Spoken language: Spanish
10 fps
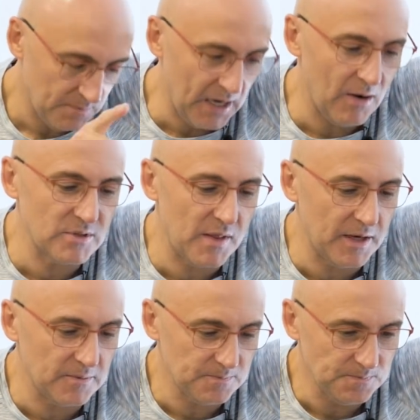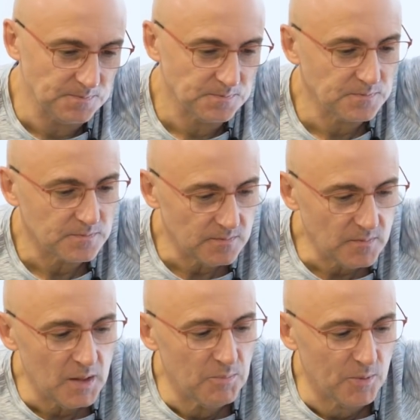Venga, vamos a hacer.
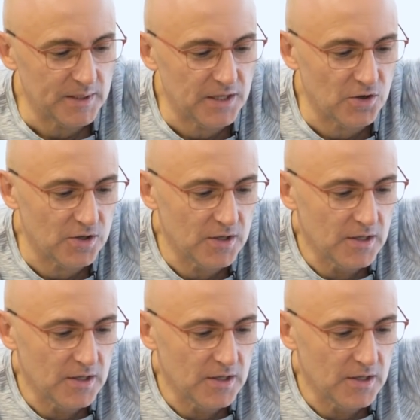Prometido.